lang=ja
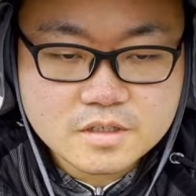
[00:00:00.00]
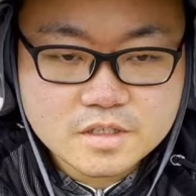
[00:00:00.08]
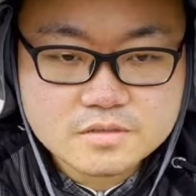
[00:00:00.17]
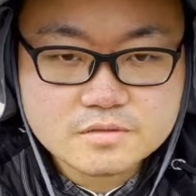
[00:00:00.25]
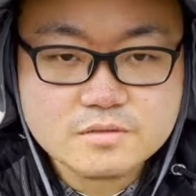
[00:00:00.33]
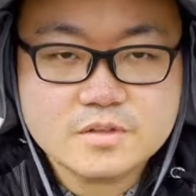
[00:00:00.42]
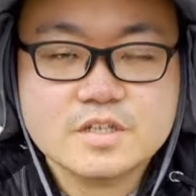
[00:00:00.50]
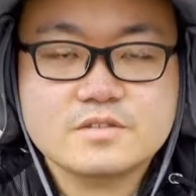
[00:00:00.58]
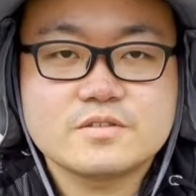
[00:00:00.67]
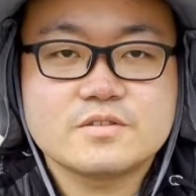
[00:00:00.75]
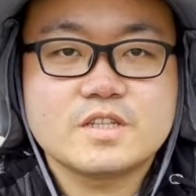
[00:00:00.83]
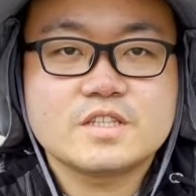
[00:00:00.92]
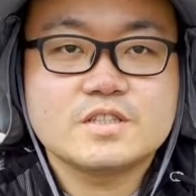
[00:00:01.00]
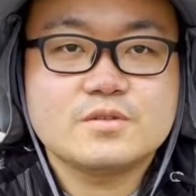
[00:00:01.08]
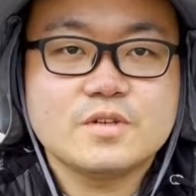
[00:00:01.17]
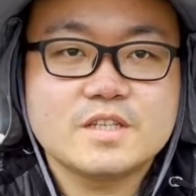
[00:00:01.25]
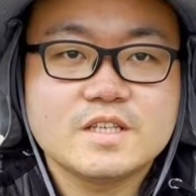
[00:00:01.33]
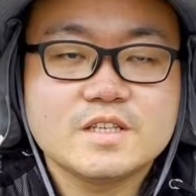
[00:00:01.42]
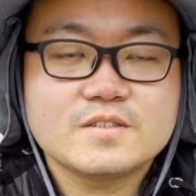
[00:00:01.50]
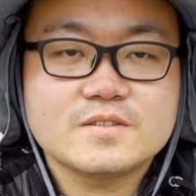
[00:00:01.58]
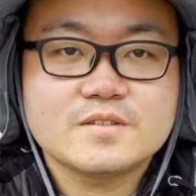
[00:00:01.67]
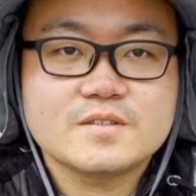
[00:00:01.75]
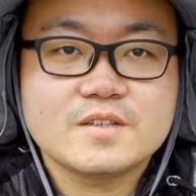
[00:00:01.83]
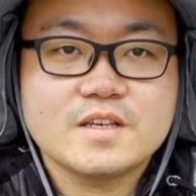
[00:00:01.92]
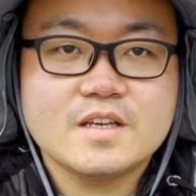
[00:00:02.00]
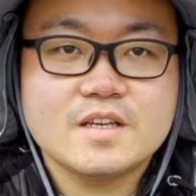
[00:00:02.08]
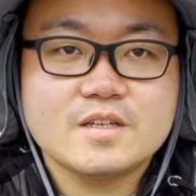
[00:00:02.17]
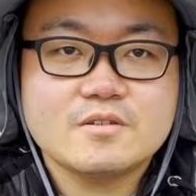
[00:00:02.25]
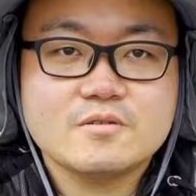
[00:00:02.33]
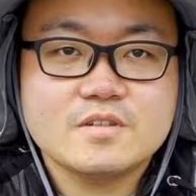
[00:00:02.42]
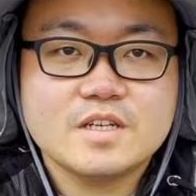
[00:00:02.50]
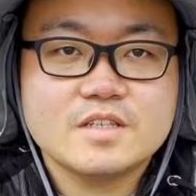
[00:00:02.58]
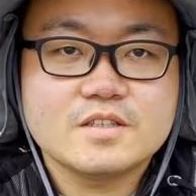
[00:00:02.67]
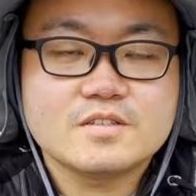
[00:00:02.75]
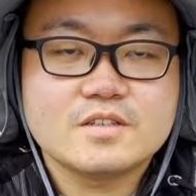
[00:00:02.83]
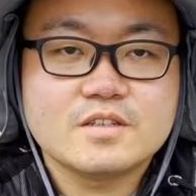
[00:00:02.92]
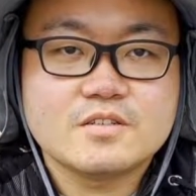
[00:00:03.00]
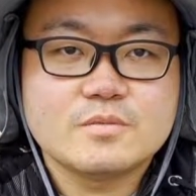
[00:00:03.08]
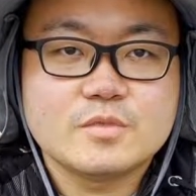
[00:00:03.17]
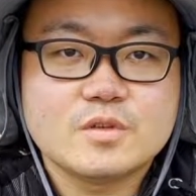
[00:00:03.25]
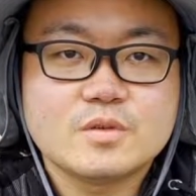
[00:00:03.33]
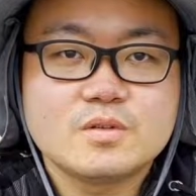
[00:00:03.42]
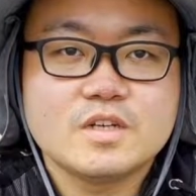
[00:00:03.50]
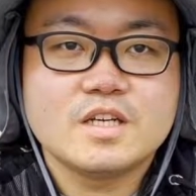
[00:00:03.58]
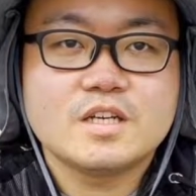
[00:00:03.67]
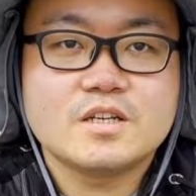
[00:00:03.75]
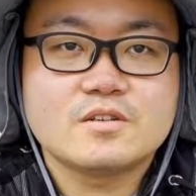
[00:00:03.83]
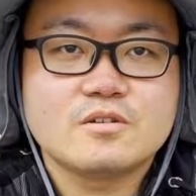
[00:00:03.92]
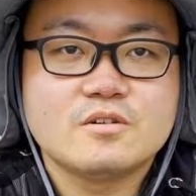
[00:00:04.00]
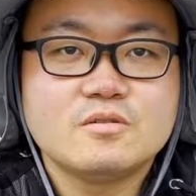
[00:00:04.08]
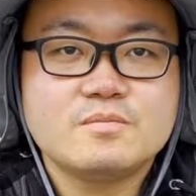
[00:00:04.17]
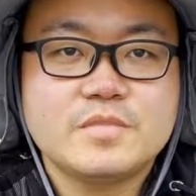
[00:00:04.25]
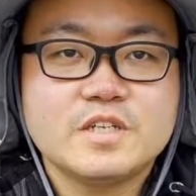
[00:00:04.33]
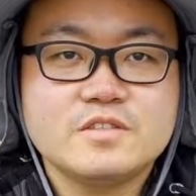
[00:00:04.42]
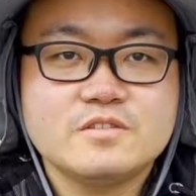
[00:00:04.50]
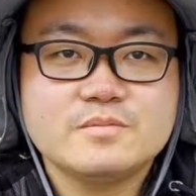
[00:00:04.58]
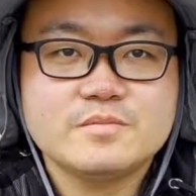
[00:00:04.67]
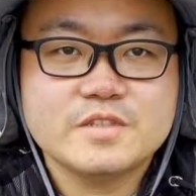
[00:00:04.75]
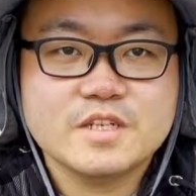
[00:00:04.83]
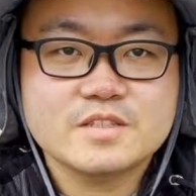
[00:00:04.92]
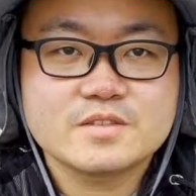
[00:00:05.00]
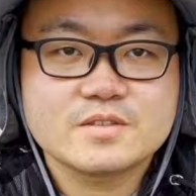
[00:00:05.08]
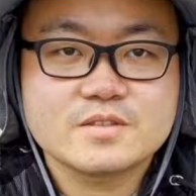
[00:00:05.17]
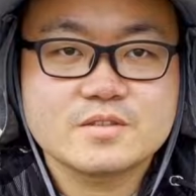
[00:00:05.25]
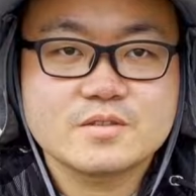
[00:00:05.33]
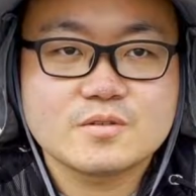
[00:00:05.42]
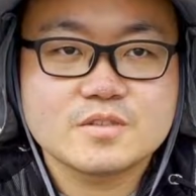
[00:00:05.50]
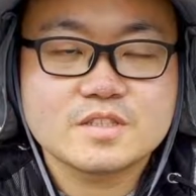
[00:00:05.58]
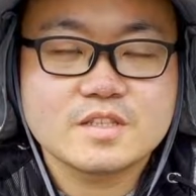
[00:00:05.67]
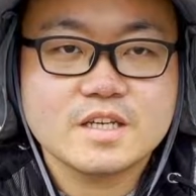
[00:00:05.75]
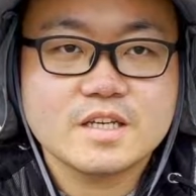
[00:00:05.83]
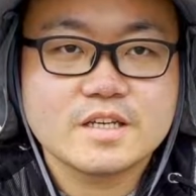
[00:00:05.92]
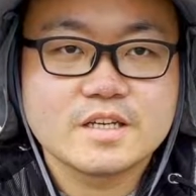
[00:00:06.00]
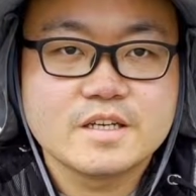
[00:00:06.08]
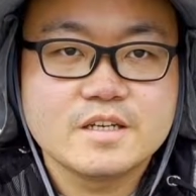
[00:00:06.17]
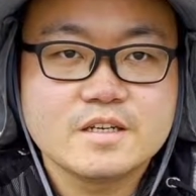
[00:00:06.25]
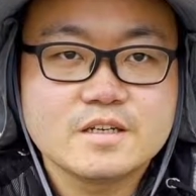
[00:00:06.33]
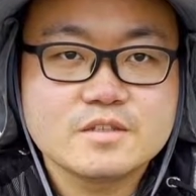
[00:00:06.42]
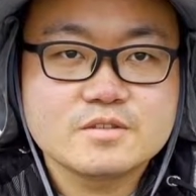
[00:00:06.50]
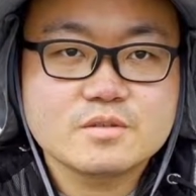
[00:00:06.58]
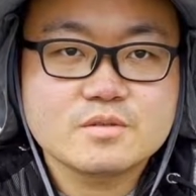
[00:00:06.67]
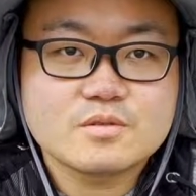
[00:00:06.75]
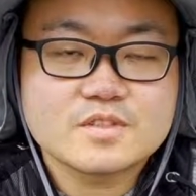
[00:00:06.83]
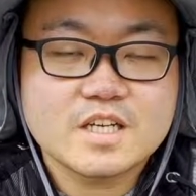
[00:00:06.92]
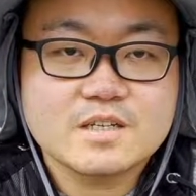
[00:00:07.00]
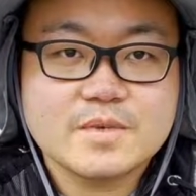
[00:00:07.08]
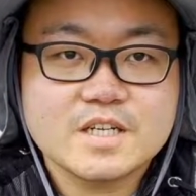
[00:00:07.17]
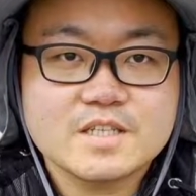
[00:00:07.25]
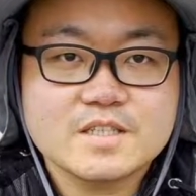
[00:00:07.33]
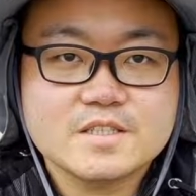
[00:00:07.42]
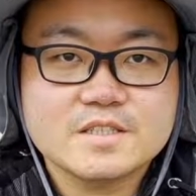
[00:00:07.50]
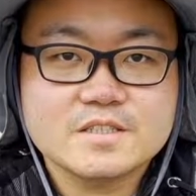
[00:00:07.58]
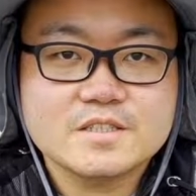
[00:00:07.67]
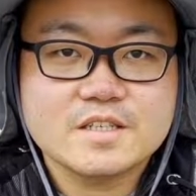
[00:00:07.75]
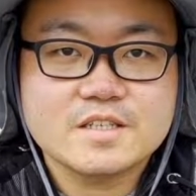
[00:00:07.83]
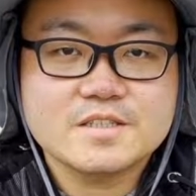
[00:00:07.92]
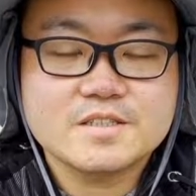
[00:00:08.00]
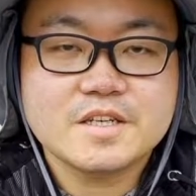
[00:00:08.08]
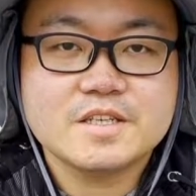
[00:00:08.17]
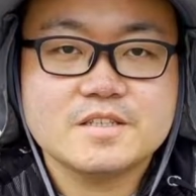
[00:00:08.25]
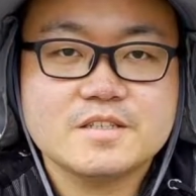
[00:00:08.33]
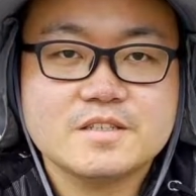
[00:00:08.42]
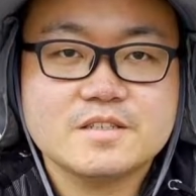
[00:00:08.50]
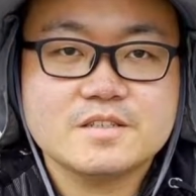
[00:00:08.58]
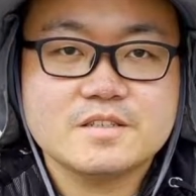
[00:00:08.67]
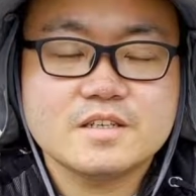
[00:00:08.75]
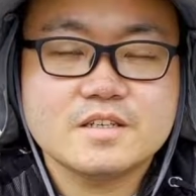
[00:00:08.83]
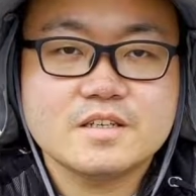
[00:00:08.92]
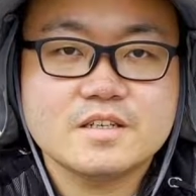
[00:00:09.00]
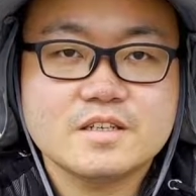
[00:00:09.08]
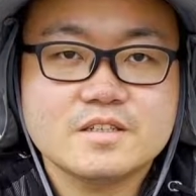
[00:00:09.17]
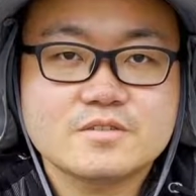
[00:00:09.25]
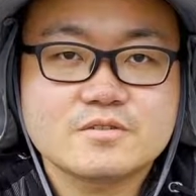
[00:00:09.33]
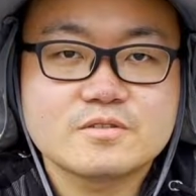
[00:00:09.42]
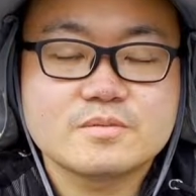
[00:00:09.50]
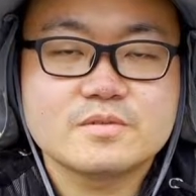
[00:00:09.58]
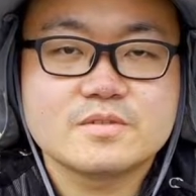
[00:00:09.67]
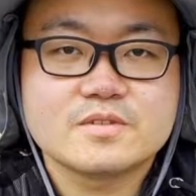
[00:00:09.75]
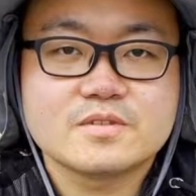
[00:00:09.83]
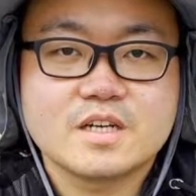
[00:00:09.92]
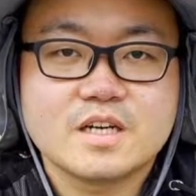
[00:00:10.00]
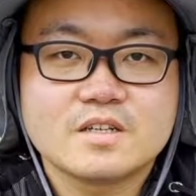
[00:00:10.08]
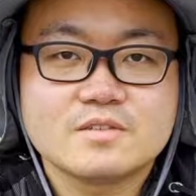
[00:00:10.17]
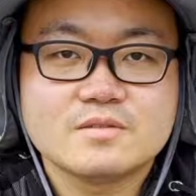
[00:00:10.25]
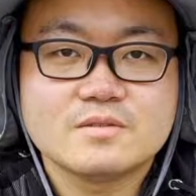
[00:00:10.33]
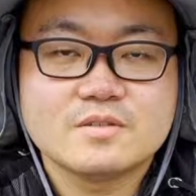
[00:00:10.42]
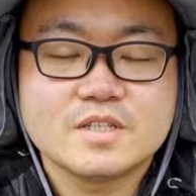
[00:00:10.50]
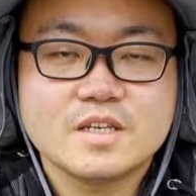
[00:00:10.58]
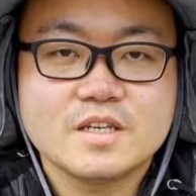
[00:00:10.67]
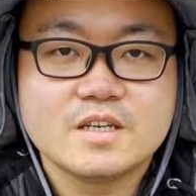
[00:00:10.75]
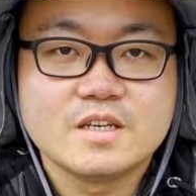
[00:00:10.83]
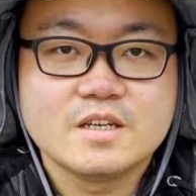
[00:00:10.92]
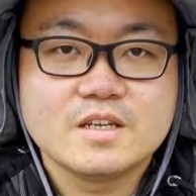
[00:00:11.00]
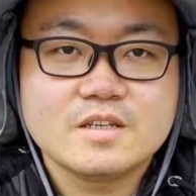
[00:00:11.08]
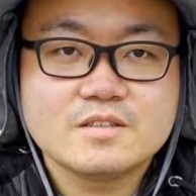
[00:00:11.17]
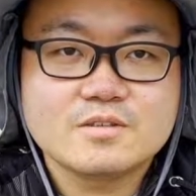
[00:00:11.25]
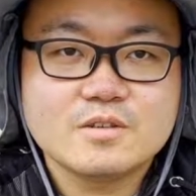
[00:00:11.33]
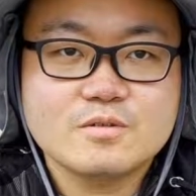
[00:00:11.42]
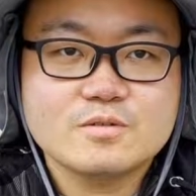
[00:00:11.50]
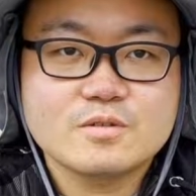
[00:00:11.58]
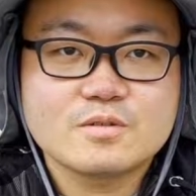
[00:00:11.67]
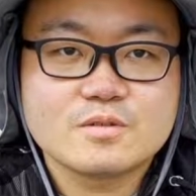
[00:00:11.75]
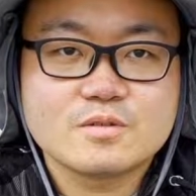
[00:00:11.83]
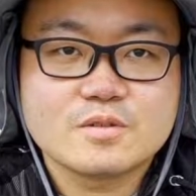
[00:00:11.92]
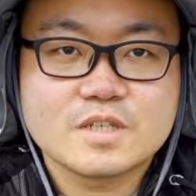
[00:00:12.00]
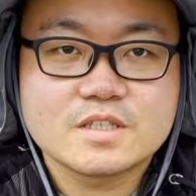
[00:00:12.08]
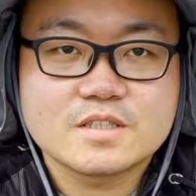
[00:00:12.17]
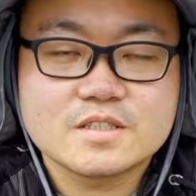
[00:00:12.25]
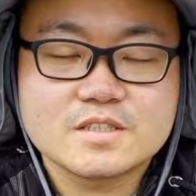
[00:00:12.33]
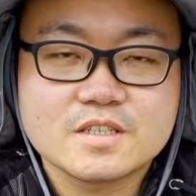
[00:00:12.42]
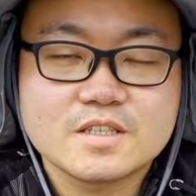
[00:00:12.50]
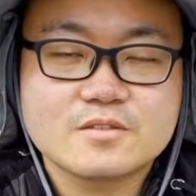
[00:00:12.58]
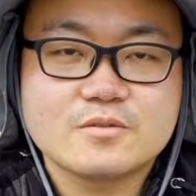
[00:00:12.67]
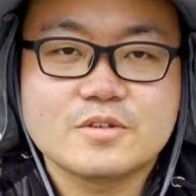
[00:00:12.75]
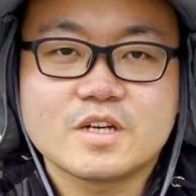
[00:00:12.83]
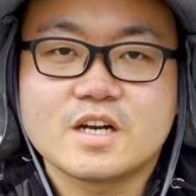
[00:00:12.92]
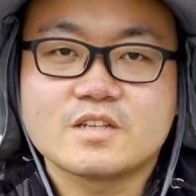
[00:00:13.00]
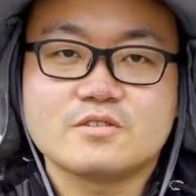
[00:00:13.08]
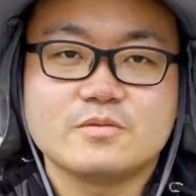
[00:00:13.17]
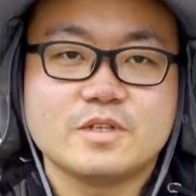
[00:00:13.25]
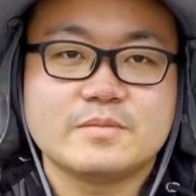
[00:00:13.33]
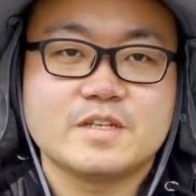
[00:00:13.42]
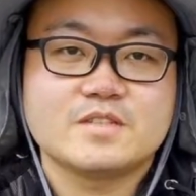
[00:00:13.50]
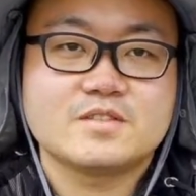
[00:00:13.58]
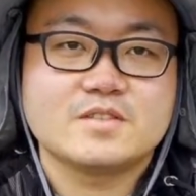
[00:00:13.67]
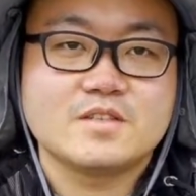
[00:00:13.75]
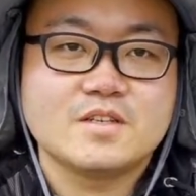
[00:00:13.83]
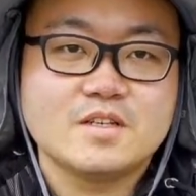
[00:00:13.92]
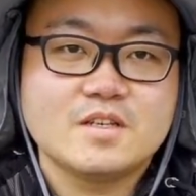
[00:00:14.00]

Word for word: はい、東学育ち農園です、えー、今回ですけれども、えー、コンパニオンプランツとしてちょっと栽培していきたい、えー、植物があるのでそれをちょっと動画にしていこうかなと思います、